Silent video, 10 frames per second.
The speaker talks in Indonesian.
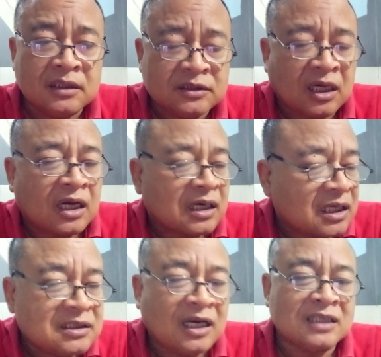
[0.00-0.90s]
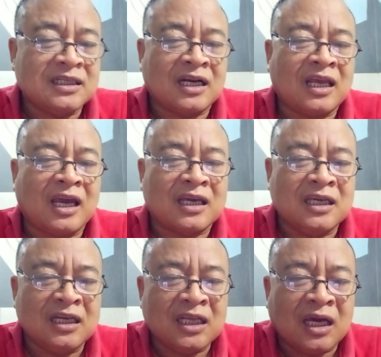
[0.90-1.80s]
jangankan jelasin kayak
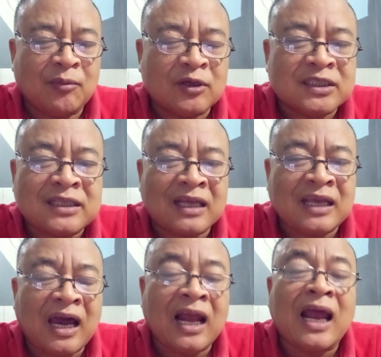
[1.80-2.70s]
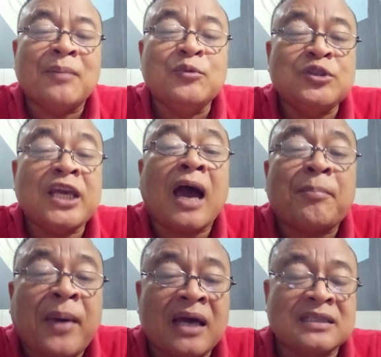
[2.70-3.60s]
gini Abang ya, ditanya Allahmu
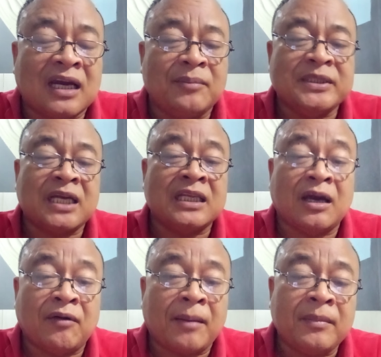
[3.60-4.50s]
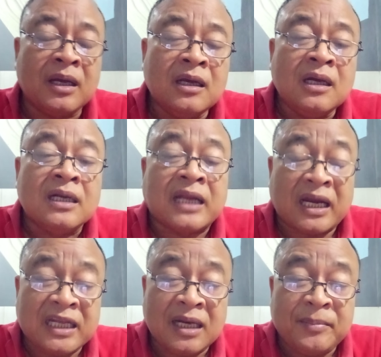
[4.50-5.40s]
siapa aja nggak bisa jawab
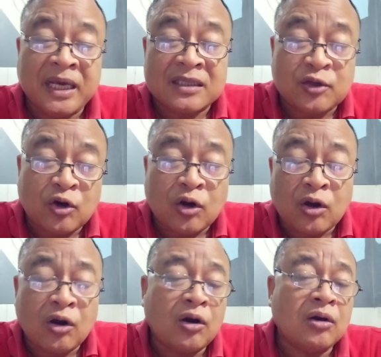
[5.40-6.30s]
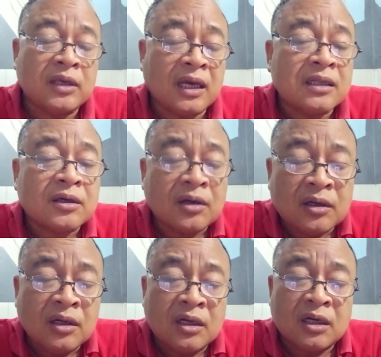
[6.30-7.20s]
Daniel Biantoro ya toh
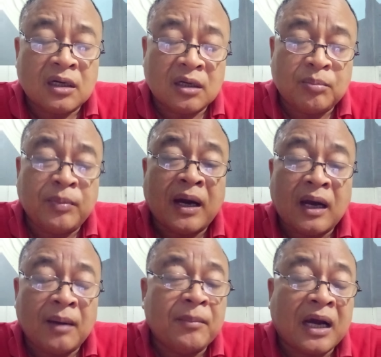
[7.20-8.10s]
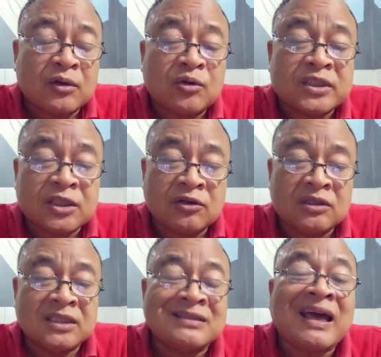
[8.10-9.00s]
eh, Bambang
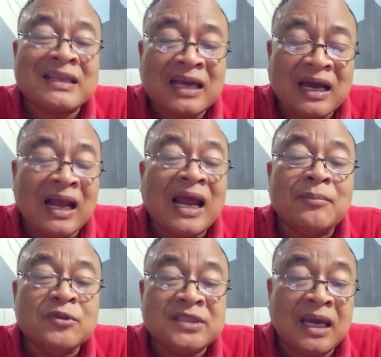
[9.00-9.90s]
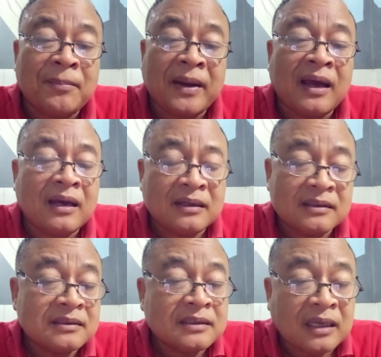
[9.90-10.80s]
Nurseno ditanya Allahmu siapa
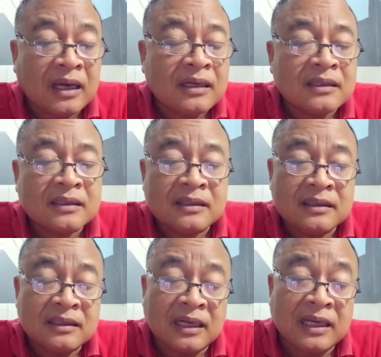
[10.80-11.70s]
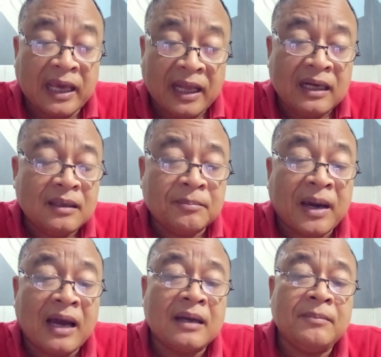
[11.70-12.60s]
ya Daniel
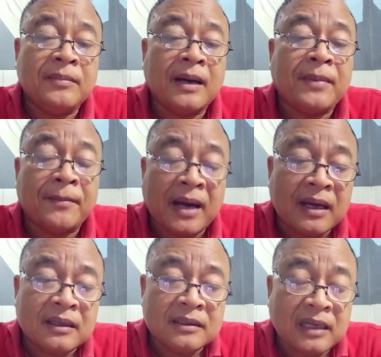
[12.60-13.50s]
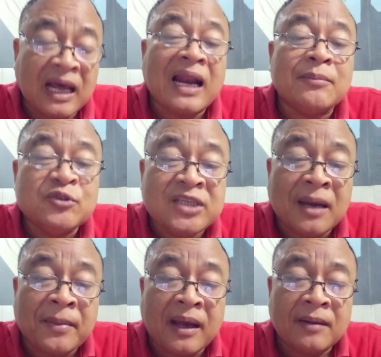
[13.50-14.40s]
Bang Pak Bambang Allahmu
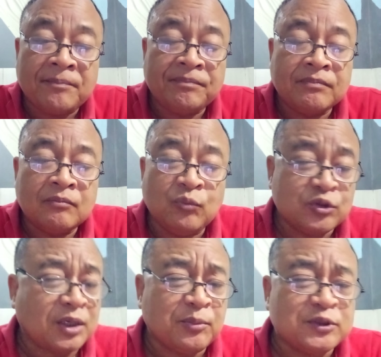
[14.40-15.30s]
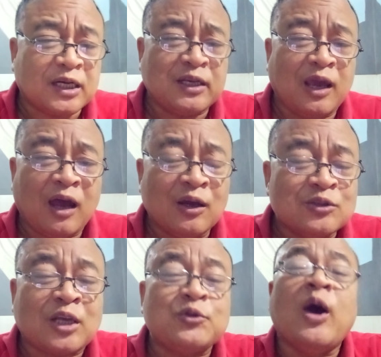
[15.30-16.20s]
siapa muter-muter dia
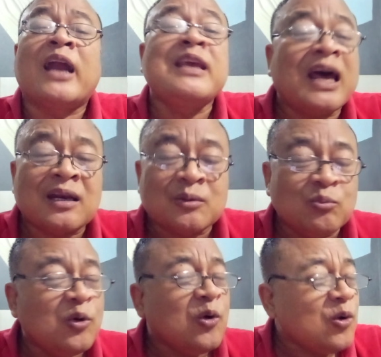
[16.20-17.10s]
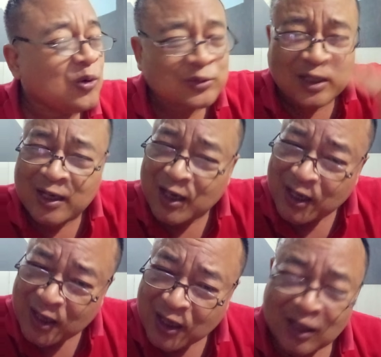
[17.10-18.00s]
satu harian
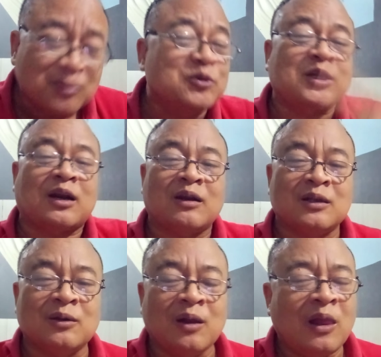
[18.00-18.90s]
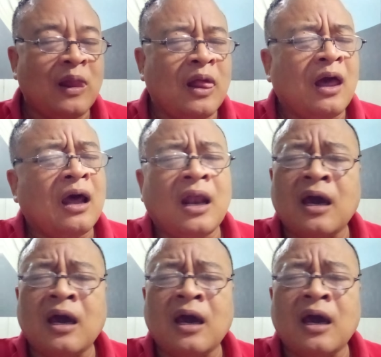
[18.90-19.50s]
muter-muter gitu Allah